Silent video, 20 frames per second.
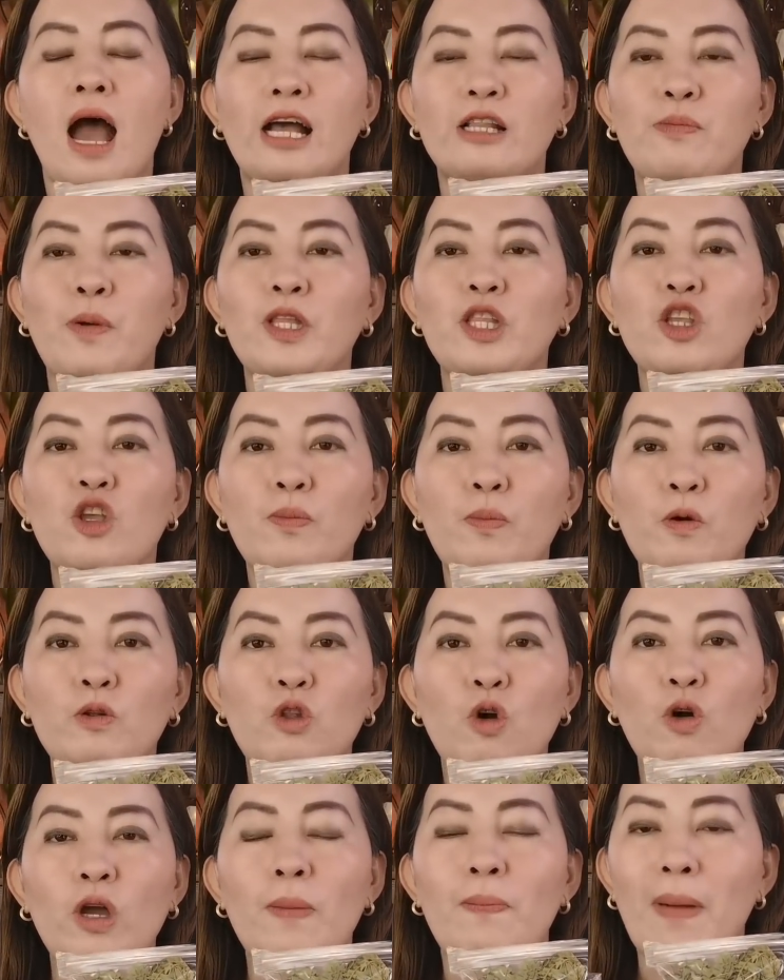at pwede niyo
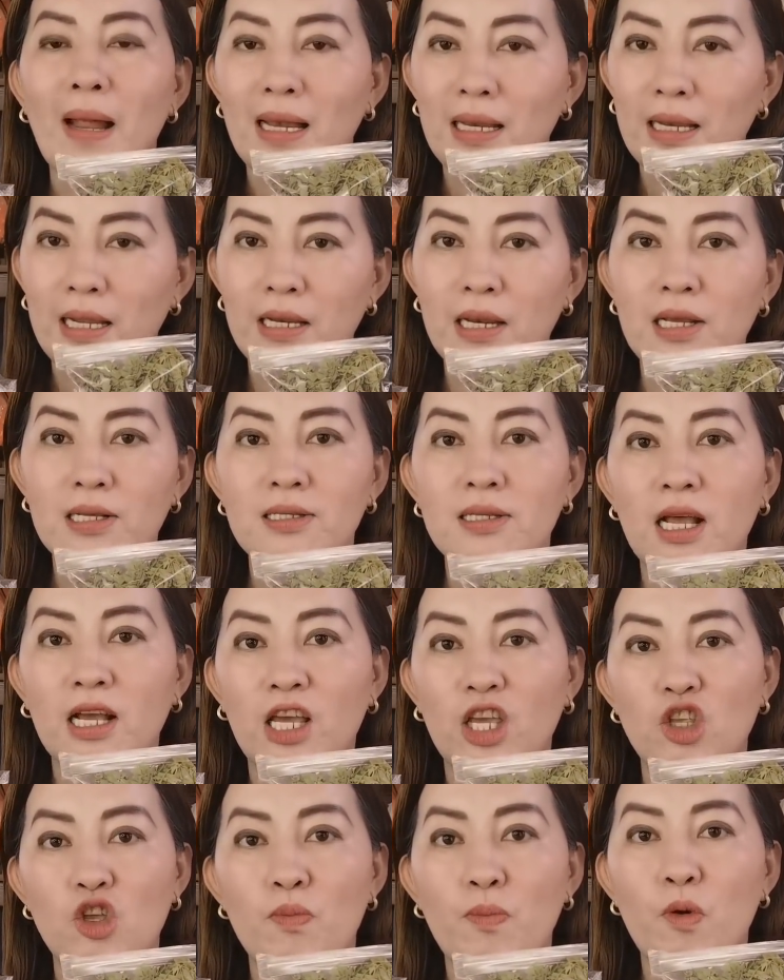po itong ipanlinis
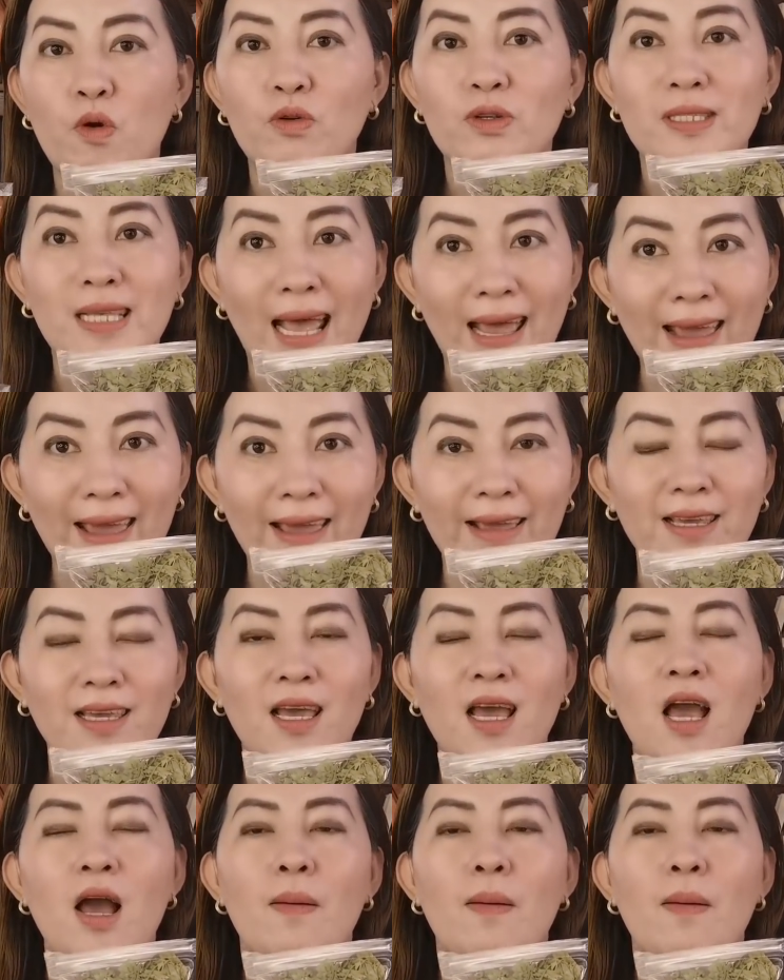ng inyo pong sahig.